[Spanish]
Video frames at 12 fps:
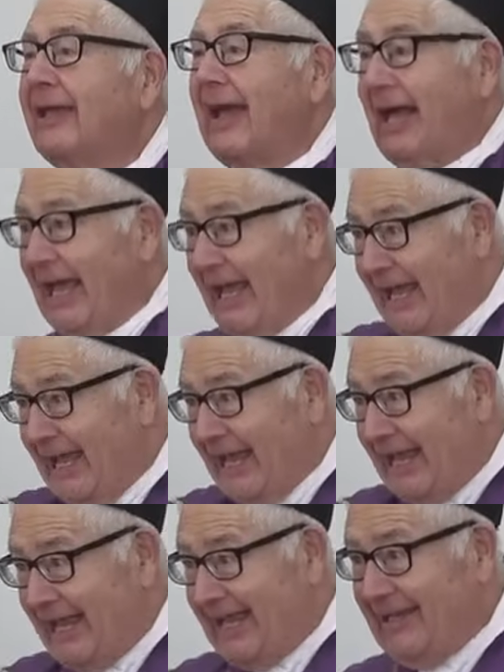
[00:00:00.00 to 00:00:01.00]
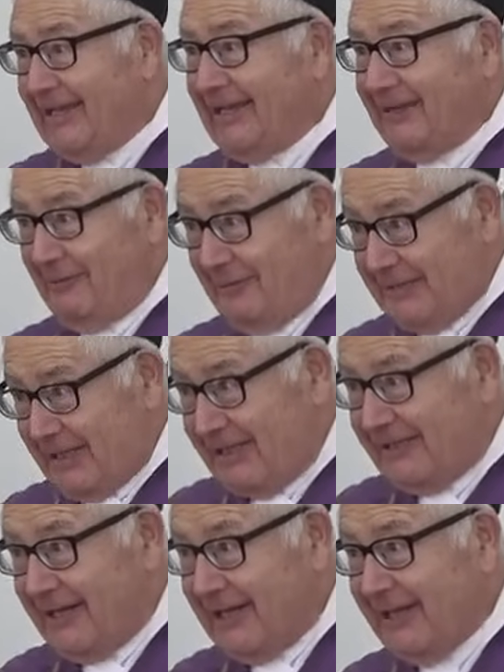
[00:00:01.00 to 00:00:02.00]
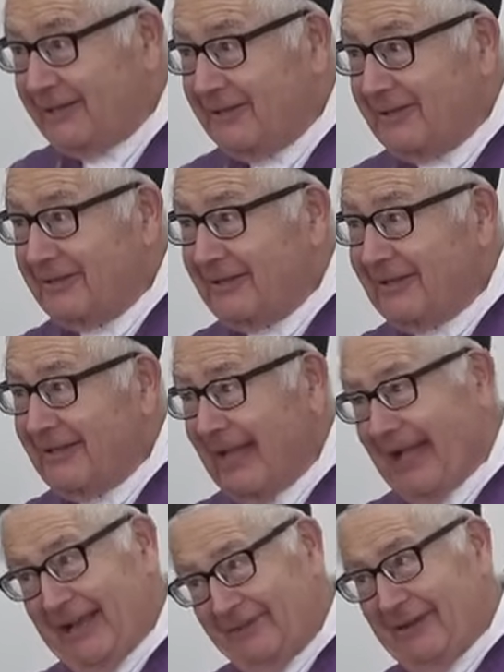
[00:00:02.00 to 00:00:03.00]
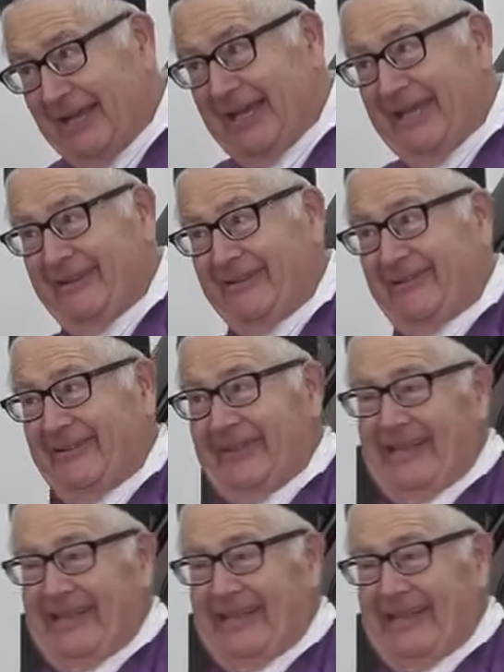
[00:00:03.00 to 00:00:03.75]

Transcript: ¿Eh? ¿Lo viste en internet? Ah, bueno,